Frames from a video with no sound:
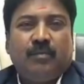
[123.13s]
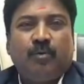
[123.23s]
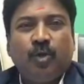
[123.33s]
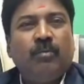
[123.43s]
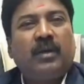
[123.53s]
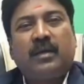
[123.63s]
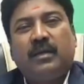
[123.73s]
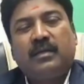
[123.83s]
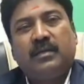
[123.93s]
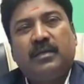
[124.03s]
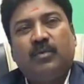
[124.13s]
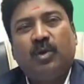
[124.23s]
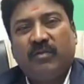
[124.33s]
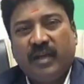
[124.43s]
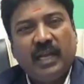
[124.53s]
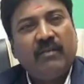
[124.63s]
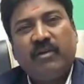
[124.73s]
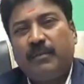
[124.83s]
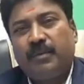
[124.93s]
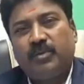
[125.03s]
பொதுமக்களுக்கு ஒரு வேலை
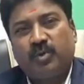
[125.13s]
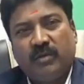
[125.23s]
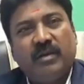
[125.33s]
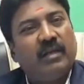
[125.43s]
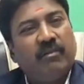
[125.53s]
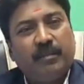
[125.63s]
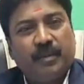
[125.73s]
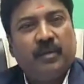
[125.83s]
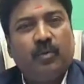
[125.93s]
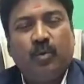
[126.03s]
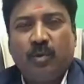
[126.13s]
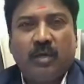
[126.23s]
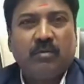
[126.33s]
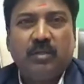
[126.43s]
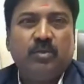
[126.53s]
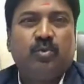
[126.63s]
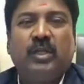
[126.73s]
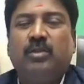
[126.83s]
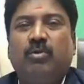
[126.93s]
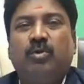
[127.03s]
வாய்ப்பை சுய வேலை வாய்ப்பை உருவாக்குவது
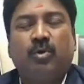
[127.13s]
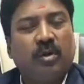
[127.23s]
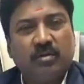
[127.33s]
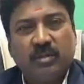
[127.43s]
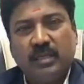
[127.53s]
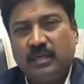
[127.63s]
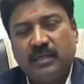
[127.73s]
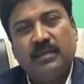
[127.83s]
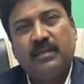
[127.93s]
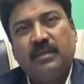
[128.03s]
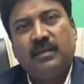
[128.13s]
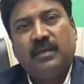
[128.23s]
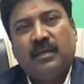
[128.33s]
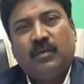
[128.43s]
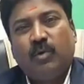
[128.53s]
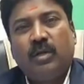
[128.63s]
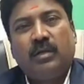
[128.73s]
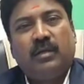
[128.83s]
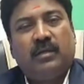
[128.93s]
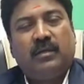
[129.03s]
சுயதொழில் தொடங்குவதற்கு ஒரு
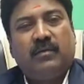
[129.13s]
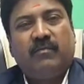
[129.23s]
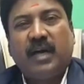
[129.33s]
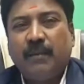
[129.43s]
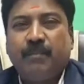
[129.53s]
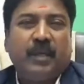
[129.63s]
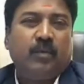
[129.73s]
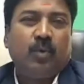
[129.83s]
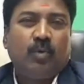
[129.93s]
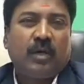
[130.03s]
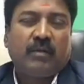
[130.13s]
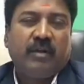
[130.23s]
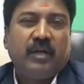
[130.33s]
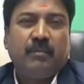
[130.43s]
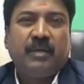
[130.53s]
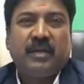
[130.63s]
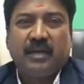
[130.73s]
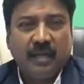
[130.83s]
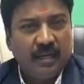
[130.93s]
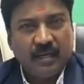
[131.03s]
வாய்ப்பை உருவாக்க வேண்டும் என்ற
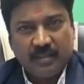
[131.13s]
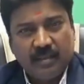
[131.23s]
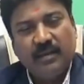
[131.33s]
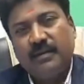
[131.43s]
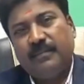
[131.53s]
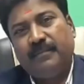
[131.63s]
நல்லெண்ணத்தில்